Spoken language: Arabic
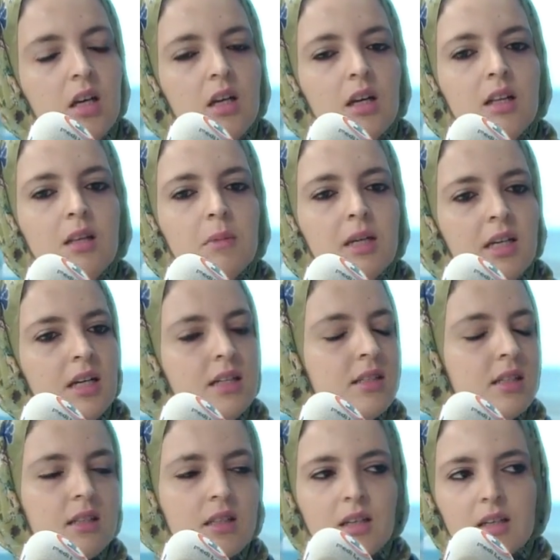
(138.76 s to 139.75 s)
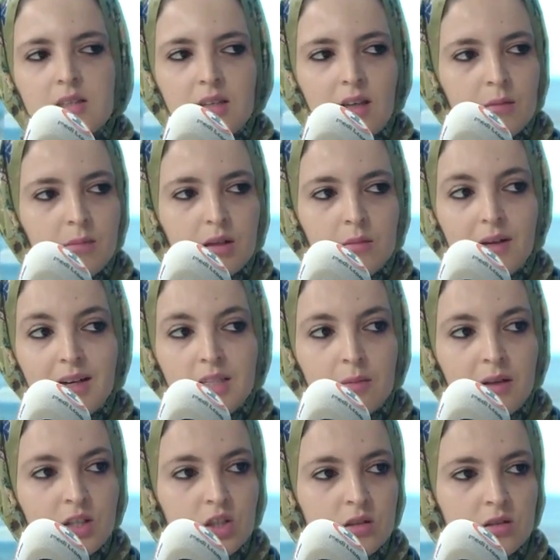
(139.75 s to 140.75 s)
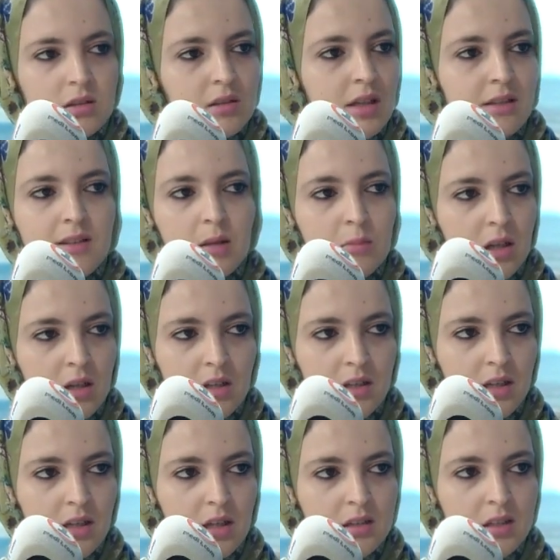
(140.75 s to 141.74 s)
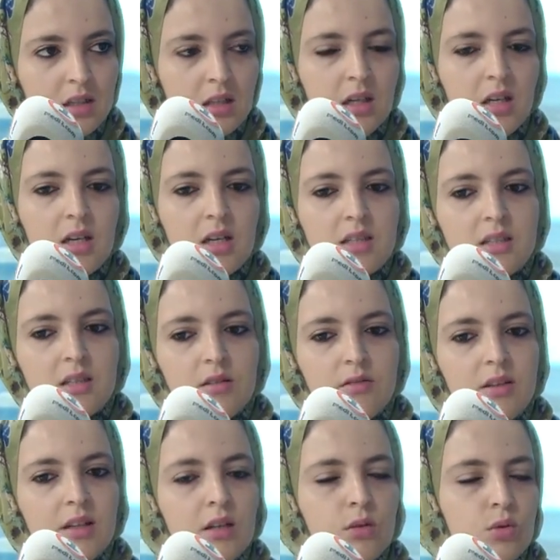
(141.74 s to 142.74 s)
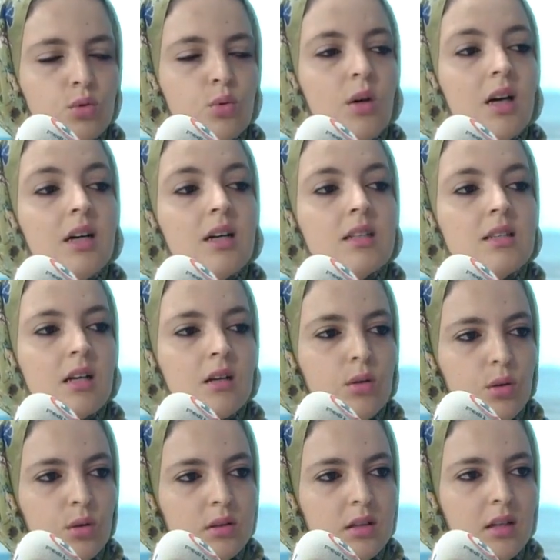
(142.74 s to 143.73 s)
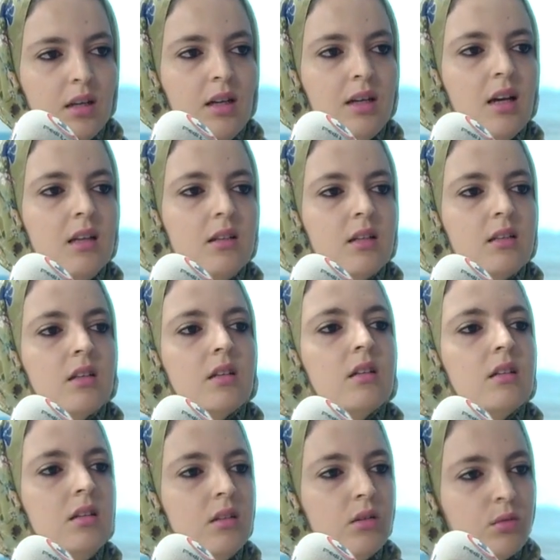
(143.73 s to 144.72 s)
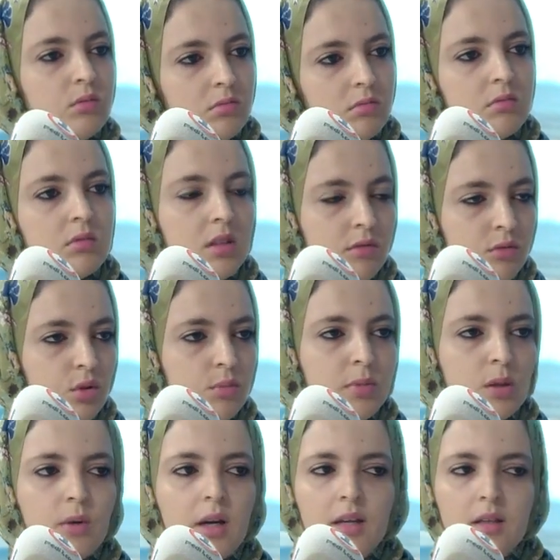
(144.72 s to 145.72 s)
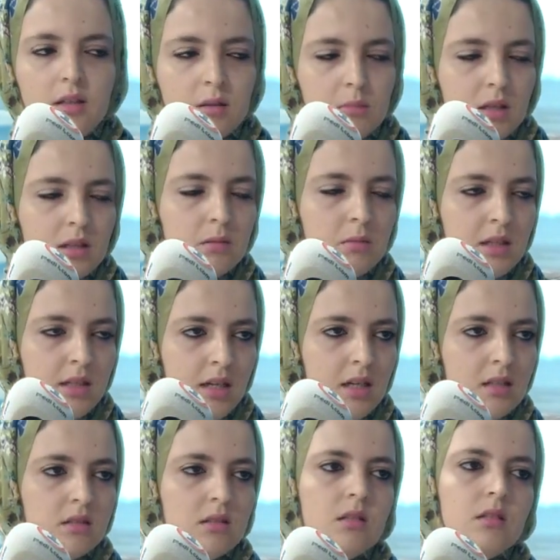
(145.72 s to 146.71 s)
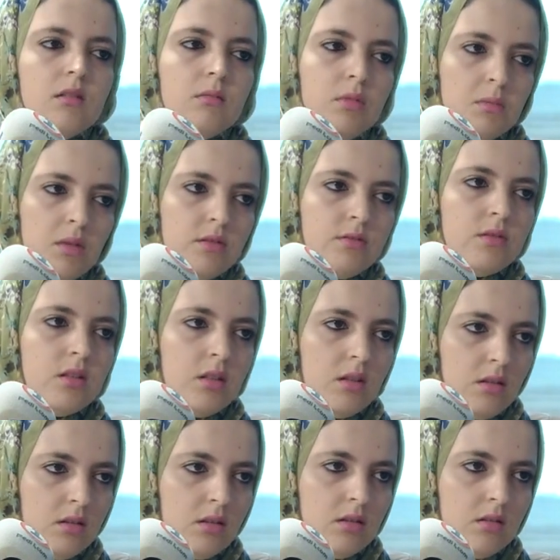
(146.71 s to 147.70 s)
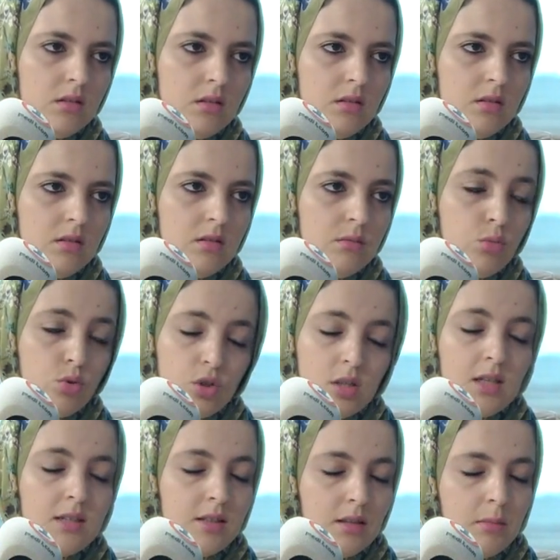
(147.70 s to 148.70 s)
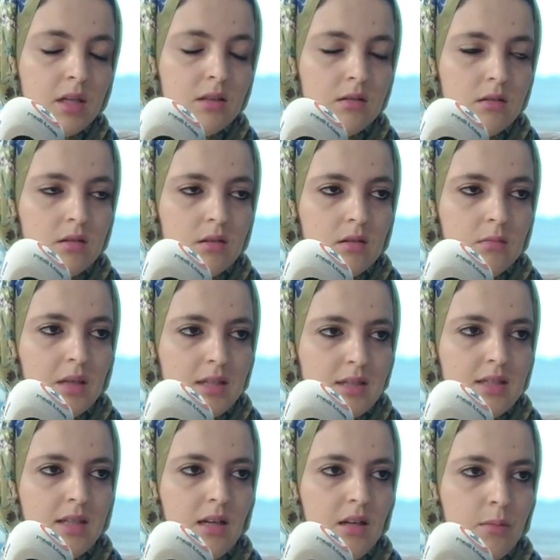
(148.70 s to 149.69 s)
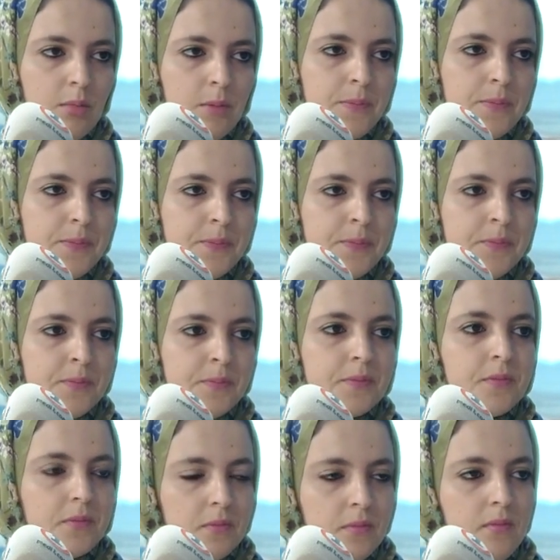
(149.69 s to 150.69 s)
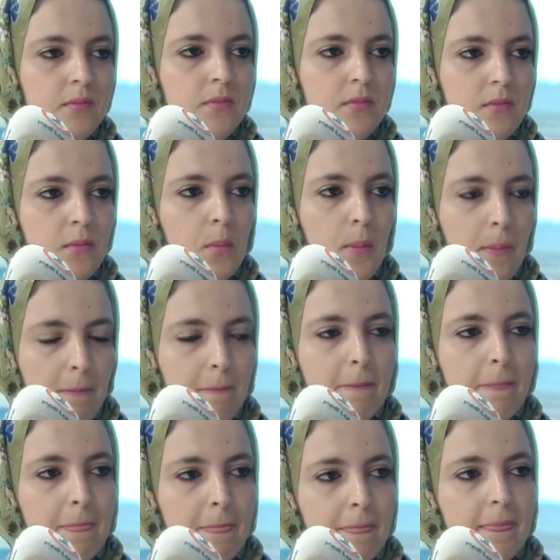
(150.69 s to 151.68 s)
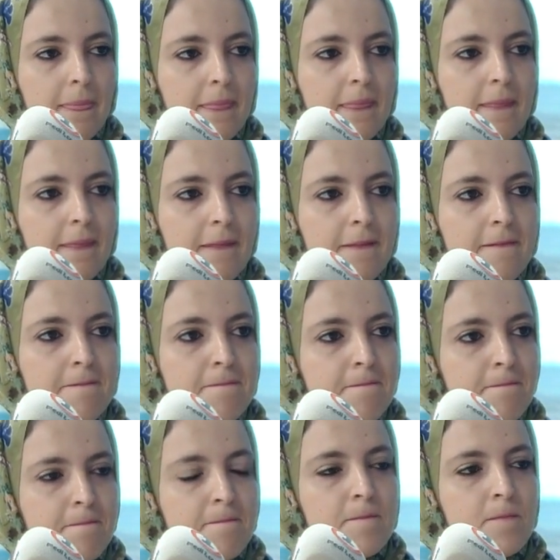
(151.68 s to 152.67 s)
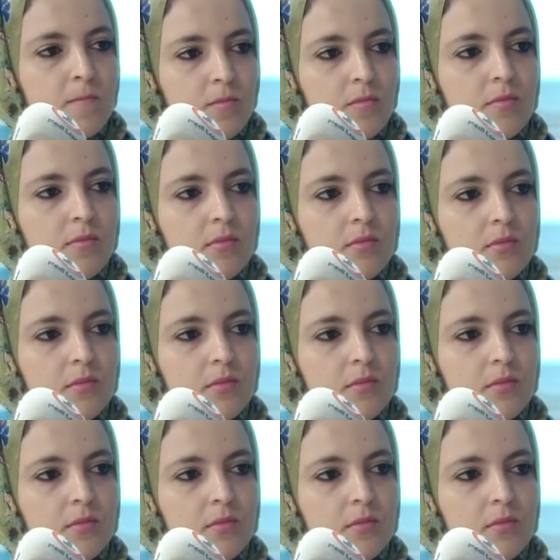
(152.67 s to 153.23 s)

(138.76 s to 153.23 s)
المناعه ديالنا كتخربق ما كتبقاش خدامه هي هذيك سكيفي كنكونوا اكثر عرضه على اننا نديفلوبيو اي مرض مناعتي بما فيه المشكل ديال مرض مرض الثعلبه طيب ذكرتي الطفل ولا الاشخاص اللي